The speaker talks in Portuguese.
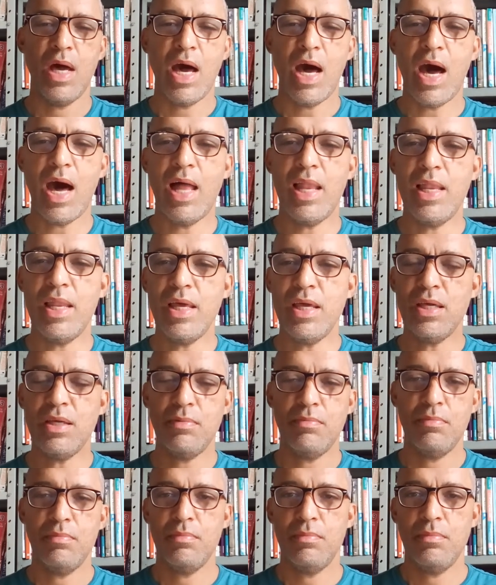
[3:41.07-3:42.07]

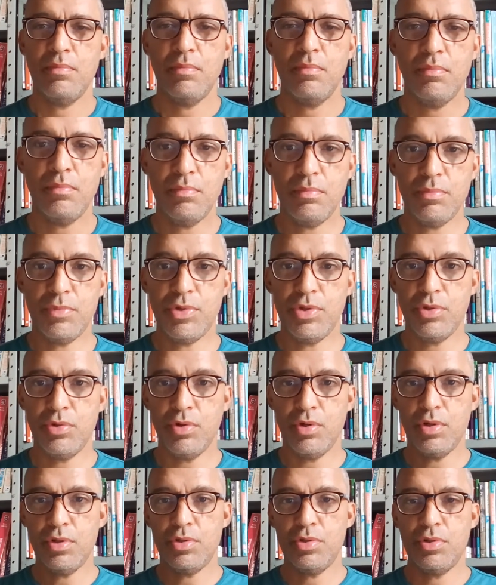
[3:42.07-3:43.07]
Além de
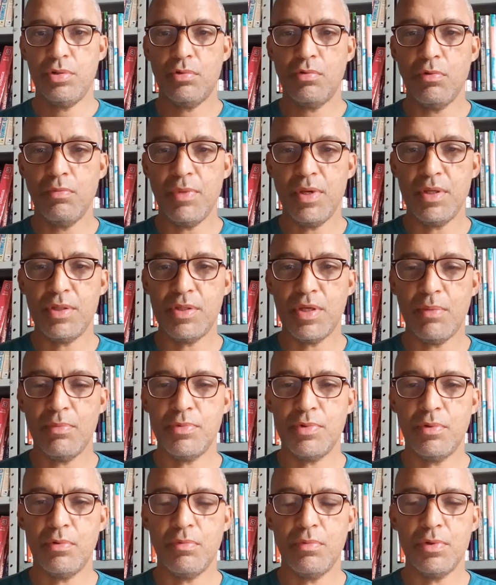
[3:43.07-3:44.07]
nós
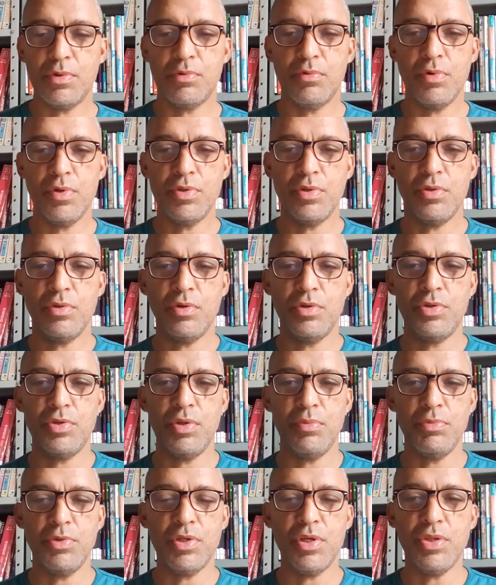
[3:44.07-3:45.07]
começarmos algumas coisas, nós
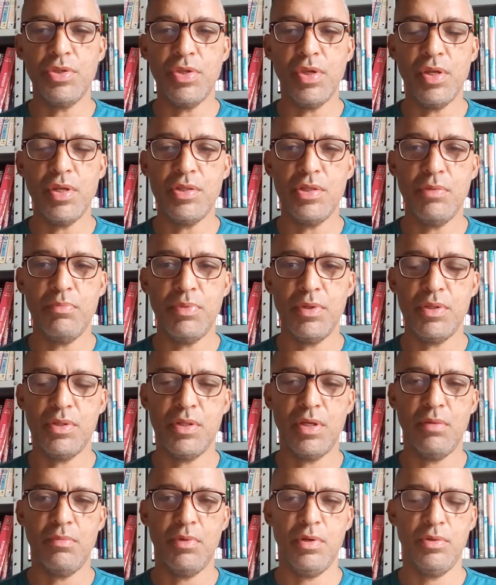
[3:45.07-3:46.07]
temos que ter esse
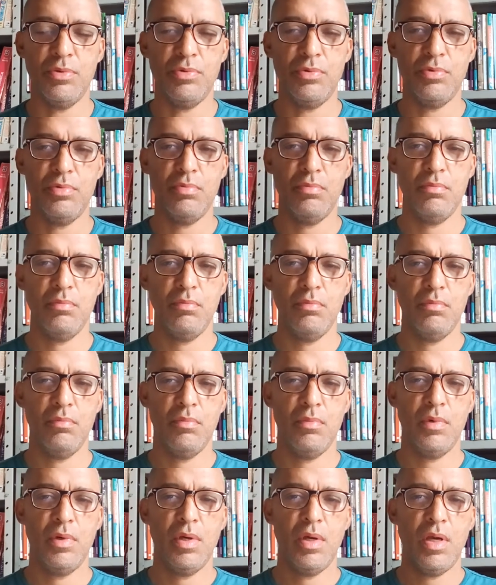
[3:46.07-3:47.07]
pensamento.
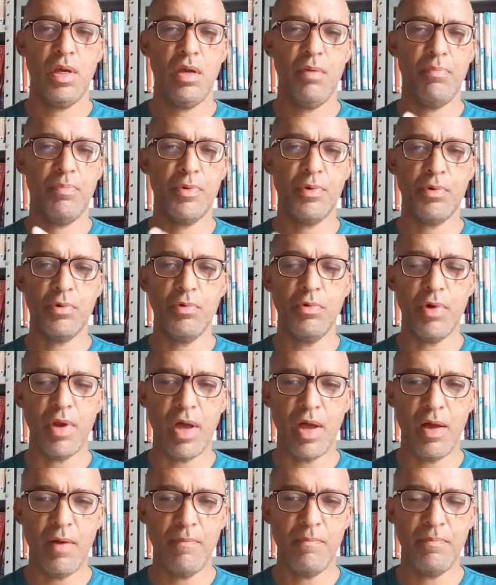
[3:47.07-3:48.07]
É
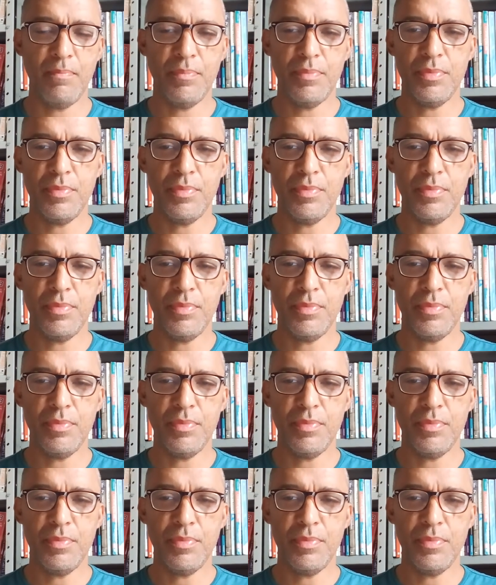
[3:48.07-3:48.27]
procurar